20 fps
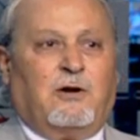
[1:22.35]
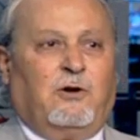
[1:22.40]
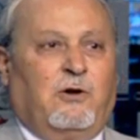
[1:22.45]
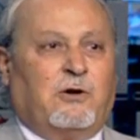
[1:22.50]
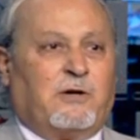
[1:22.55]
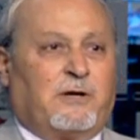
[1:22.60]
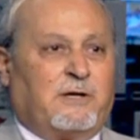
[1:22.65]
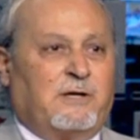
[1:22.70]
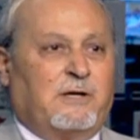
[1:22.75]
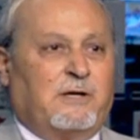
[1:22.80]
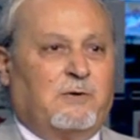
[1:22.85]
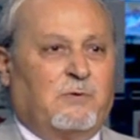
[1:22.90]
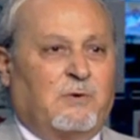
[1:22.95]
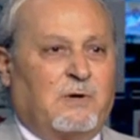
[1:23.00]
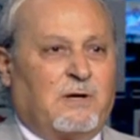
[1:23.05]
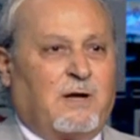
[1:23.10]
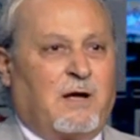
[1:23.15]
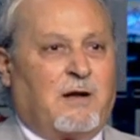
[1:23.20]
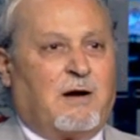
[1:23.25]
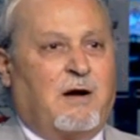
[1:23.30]
الحرية
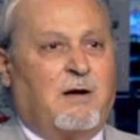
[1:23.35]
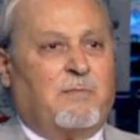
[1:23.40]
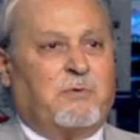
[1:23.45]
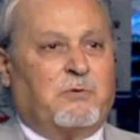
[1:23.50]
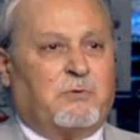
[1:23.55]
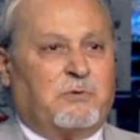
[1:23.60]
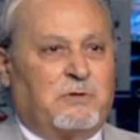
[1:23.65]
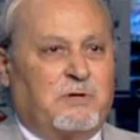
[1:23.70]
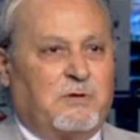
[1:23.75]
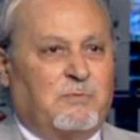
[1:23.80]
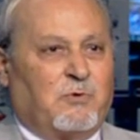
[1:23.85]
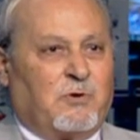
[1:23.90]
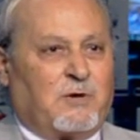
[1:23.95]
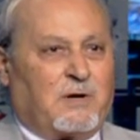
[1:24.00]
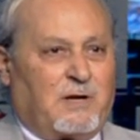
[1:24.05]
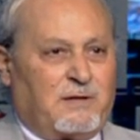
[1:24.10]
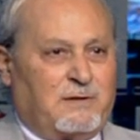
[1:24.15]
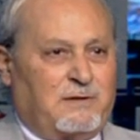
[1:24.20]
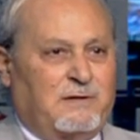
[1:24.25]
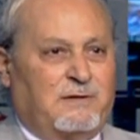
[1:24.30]
والكرامة
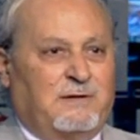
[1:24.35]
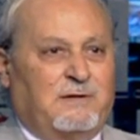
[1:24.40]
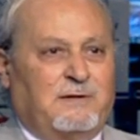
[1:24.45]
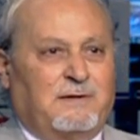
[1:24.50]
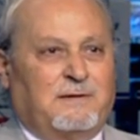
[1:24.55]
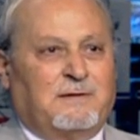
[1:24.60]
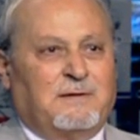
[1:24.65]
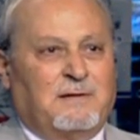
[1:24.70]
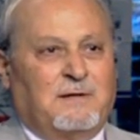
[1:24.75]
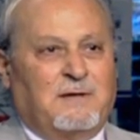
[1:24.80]
والديمقراطية